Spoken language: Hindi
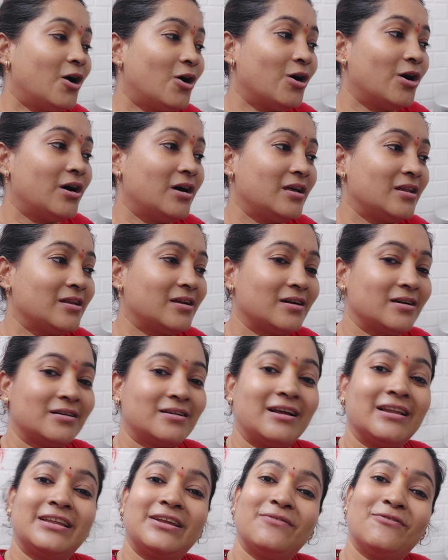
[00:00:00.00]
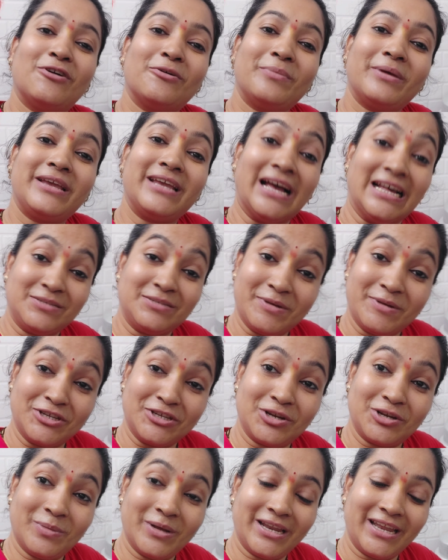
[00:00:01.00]
और कल के ब्लॉग में क्या
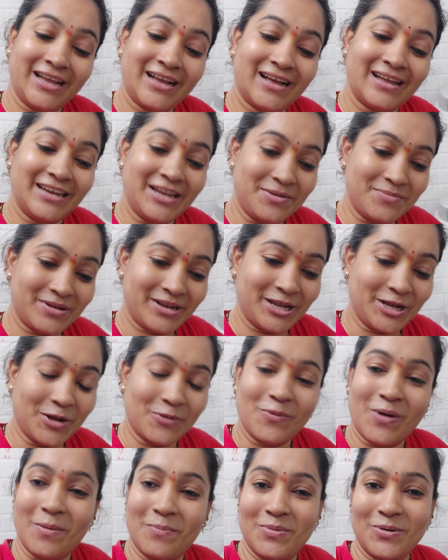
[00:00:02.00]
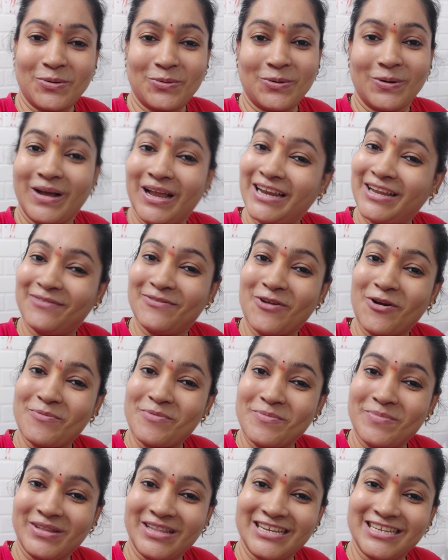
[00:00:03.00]
स्पेशल बनेगा नहीं बनेगा वो आप लोग को कल के
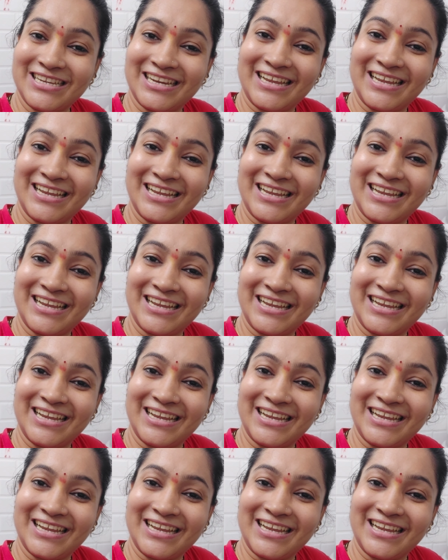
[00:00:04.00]
ब्लॉग में पता